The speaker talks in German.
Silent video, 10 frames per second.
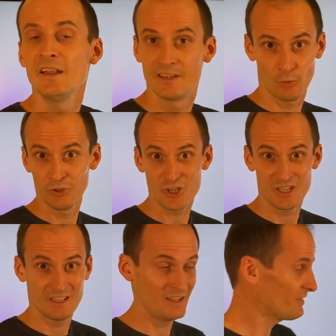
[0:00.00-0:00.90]
Der
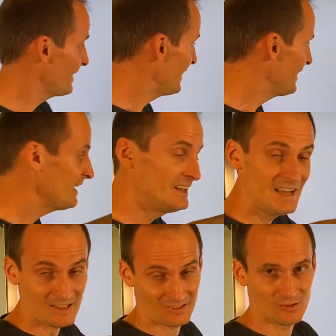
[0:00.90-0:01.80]
Unterschied ist,
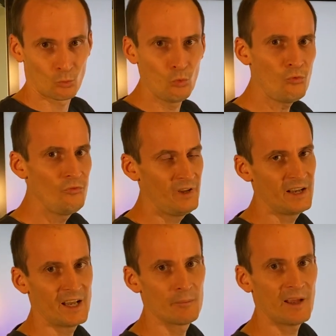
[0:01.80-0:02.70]
jetzt rufen wir in
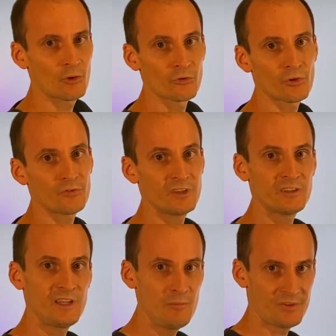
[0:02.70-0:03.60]
eine Microsoft
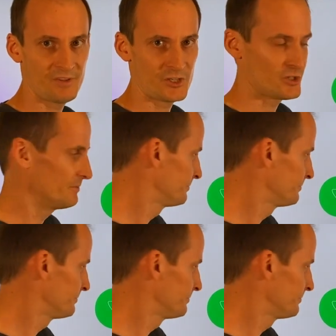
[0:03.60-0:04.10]
Teams Session.